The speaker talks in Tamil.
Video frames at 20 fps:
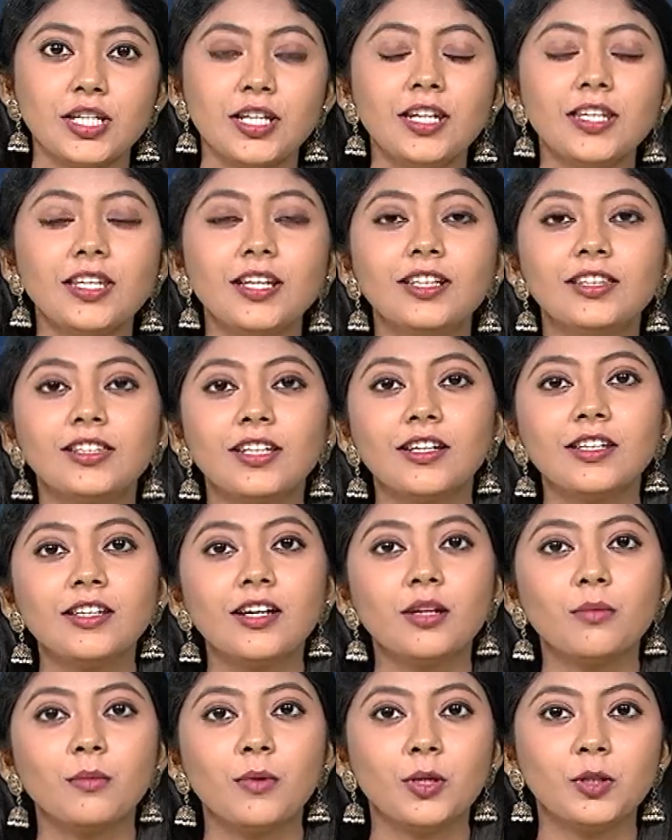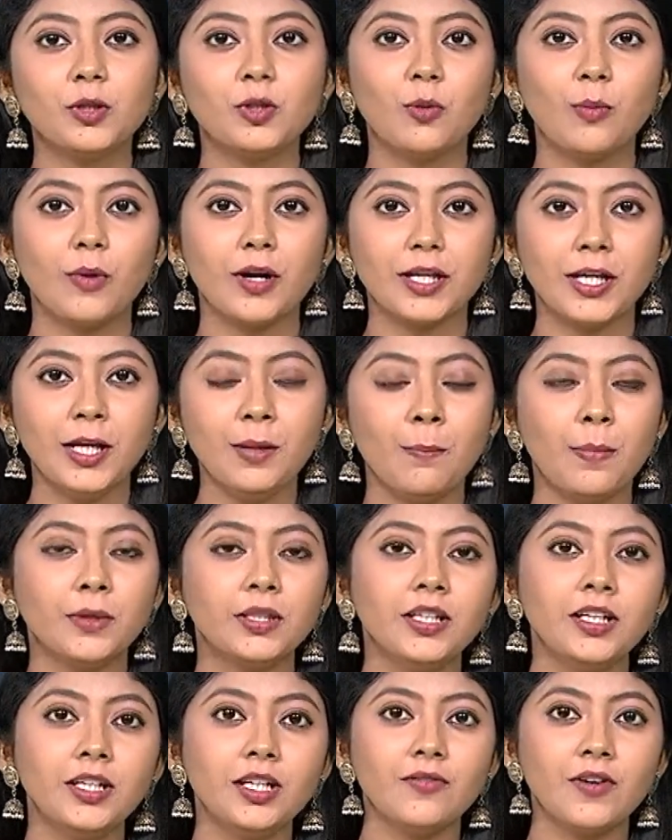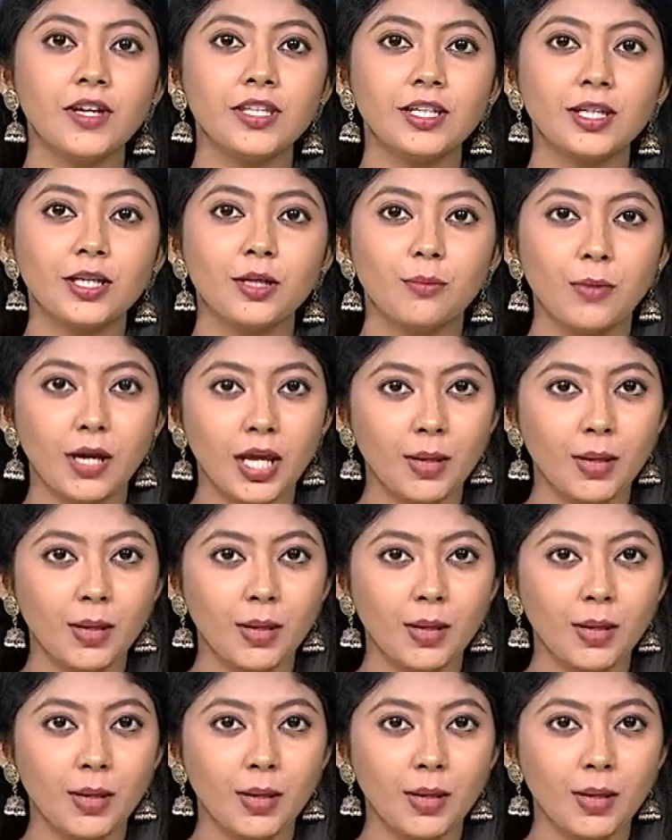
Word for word: சென்னையில் தனியார் மருத்துவமனையில் பதினெட்டு வயதிற்கு